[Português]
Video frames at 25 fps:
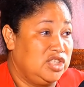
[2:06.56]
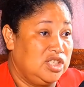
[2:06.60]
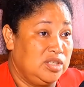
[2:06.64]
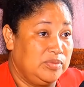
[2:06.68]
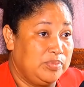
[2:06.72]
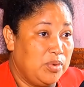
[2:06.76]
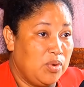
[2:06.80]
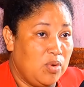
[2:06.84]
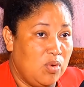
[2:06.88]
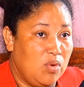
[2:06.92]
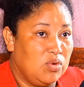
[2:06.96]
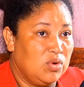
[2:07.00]

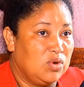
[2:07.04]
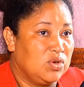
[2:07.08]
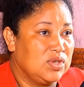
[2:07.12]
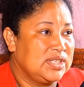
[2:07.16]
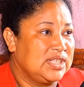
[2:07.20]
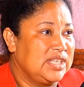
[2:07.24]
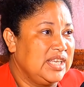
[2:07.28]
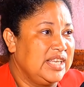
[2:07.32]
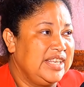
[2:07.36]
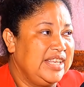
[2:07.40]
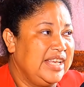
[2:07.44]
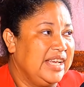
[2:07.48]
Tipo, com
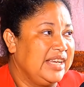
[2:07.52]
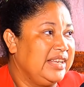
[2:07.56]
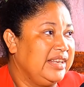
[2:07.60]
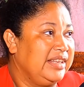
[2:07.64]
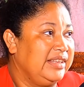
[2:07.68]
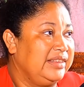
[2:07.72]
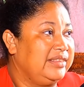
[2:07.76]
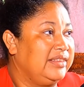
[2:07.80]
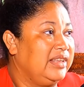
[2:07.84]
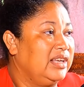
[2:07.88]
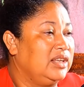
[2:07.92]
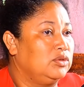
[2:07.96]
grosseria,
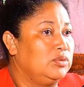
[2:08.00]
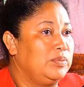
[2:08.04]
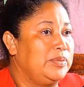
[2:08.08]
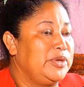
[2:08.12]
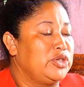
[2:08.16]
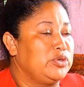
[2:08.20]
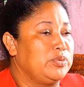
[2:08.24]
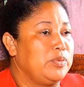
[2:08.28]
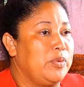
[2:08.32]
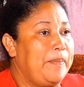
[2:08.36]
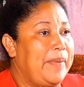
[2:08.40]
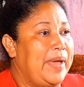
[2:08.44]
gritando
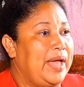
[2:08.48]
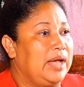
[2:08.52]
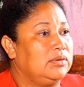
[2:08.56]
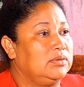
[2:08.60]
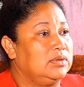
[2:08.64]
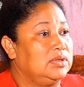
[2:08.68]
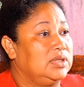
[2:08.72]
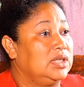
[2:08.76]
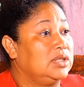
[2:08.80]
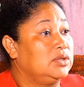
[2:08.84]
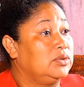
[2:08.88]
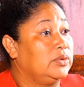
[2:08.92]
mesmo,
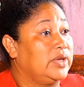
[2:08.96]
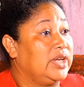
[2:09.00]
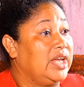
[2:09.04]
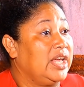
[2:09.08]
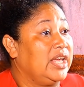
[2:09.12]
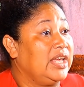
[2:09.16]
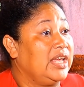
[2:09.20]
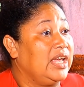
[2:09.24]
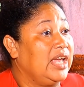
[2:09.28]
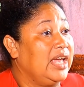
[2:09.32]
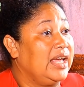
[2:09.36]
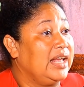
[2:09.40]
perguntando
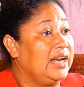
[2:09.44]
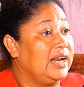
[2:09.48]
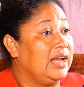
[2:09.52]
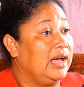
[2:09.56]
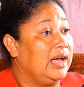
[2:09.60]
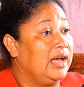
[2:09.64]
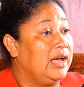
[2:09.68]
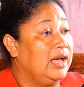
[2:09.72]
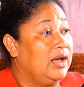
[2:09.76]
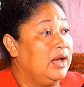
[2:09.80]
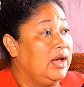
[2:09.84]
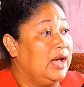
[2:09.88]
quem
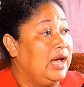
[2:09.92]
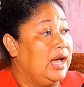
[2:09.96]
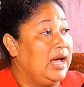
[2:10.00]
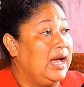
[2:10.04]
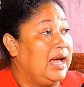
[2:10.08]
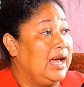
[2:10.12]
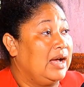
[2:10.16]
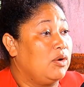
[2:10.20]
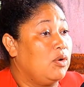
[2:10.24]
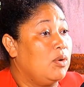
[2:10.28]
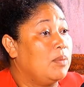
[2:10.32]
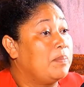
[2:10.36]
era
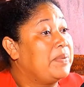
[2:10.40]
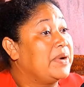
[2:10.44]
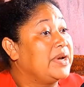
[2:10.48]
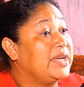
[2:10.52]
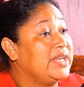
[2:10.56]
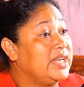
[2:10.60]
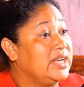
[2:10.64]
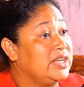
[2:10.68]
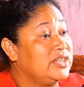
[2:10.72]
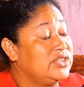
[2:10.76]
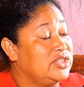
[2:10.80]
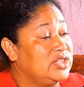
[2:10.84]
a
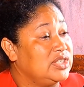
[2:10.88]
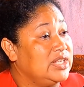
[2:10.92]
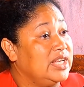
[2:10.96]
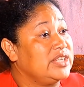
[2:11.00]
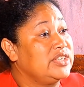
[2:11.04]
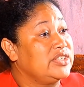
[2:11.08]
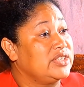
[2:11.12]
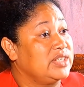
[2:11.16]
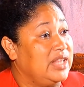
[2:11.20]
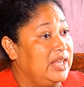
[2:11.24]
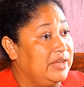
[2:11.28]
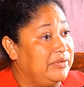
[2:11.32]
acompanhante da
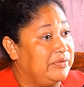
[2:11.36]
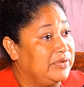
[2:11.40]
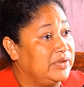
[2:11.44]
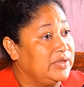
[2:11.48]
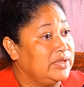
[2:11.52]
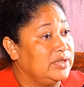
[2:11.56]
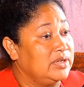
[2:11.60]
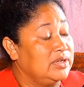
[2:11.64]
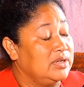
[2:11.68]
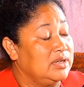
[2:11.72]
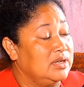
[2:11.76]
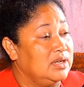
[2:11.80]

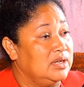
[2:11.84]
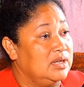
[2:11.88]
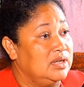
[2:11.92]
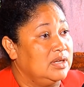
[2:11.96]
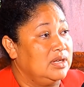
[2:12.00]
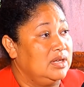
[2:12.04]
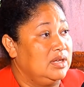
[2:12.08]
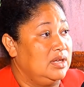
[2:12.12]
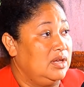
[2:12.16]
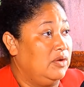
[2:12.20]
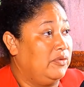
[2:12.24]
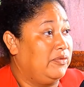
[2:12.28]
Stephanie.
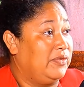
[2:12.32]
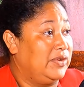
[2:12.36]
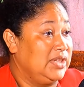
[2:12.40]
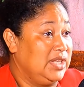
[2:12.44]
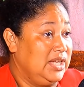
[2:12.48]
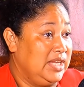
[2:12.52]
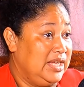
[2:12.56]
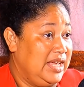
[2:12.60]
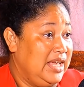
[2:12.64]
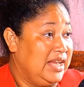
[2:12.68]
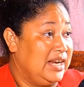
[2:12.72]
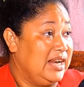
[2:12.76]
E eu
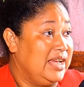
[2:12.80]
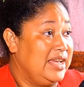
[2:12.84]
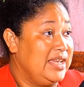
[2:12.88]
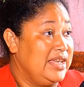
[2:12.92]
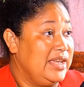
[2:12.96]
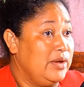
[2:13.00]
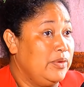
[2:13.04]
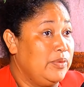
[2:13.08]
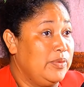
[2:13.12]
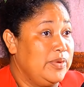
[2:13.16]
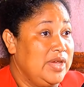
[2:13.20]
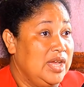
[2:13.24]
falei que era
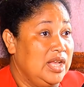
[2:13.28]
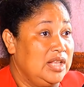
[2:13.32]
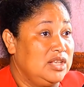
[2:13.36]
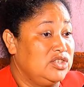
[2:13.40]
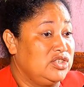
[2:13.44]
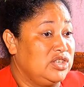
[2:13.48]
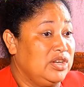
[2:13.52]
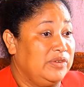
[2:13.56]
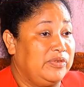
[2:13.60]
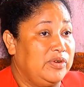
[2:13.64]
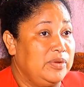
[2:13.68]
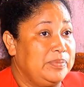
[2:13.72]
eu e ele
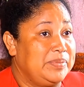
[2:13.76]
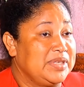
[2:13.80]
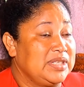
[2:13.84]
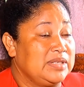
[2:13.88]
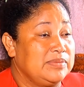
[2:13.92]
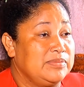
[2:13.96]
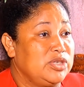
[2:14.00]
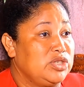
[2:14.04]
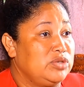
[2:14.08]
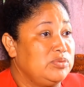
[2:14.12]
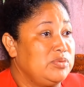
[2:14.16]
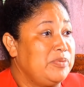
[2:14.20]
já foi para
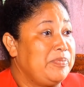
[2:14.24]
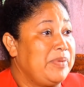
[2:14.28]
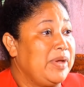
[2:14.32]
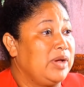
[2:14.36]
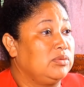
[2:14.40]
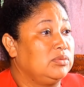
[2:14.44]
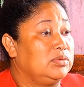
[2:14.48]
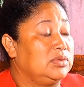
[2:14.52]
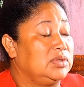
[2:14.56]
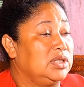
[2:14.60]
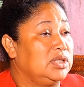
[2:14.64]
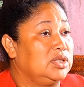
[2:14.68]
cima de mim
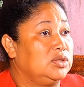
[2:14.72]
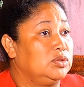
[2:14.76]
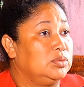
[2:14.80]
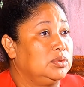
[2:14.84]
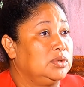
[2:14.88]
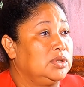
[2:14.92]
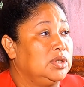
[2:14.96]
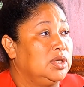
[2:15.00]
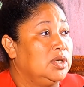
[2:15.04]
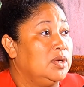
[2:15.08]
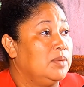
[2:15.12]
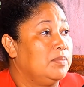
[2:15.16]
perguntando
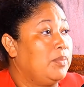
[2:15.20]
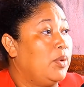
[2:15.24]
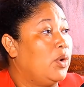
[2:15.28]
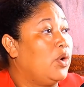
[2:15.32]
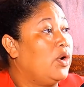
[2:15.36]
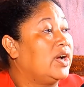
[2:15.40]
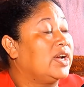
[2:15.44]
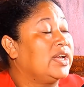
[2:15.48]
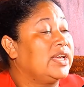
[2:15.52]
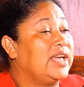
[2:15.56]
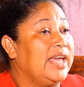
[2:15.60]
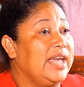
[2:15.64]

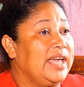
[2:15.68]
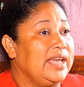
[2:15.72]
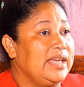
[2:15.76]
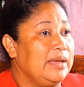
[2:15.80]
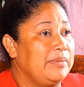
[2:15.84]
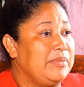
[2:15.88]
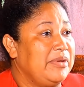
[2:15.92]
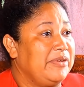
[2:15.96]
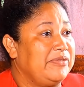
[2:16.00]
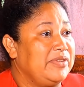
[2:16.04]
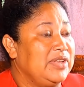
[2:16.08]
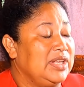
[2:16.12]
por que, que
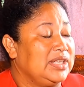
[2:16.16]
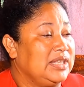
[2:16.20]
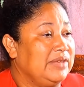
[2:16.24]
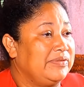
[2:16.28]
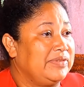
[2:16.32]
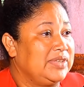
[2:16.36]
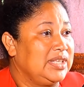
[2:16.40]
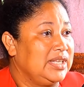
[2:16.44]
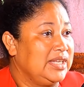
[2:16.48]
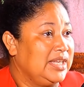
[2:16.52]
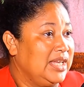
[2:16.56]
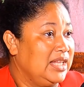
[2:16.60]
a minha filha
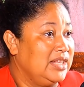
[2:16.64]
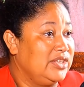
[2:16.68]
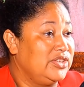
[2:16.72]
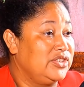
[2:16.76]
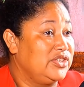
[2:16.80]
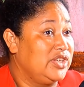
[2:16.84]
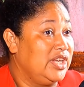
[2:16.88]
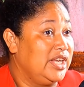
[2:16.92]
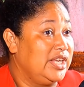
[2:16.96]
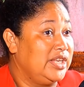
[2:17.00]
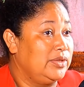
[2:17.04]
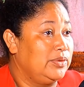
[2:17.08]
estava daquele
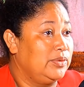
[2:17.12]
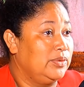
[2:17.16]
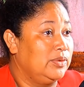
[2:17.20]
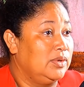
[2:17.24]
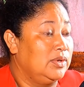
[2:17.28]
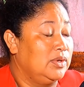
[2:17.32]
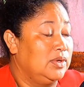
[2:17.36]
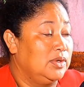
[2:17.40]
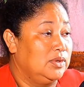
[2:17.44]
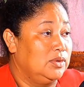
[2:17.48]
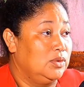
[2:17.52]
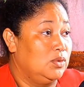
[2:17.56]
jeito,
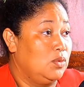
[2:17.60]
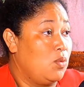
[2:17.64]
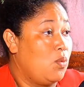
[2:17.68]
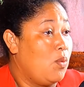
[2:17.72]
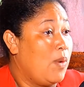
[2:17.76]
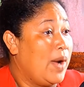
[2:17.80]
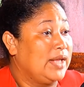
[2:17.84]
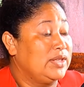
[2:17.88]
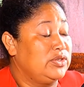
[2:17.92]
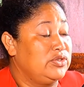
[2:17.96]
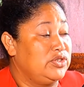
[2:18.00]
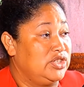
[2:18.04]
num
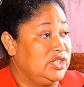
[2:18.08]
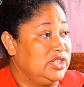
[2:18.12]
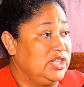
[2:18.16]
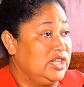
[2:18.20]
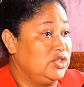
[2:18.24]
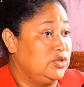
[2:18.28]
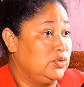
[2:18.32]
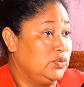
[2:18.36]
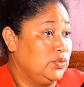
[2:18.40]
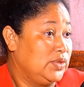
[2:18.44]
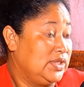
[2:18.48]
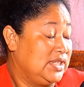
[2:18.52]
quadro de
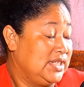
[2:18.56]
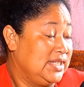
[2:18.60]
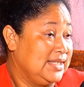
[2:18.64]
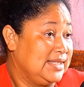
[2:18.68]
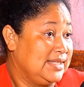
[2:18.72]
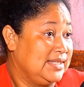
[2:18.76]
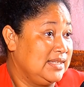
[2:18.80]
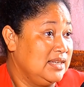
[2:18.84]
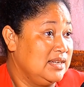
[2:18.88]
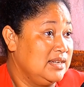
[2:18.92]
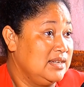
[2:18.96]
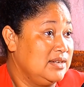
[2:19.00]

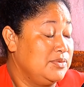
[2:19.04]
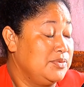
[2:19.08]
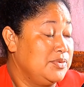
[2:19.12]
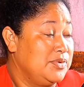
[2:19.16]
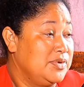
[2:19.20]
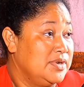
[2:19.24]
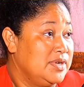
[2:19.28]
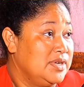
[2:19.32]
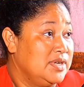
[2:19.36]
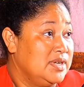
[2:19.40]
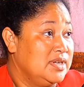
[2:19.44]
desnutrição.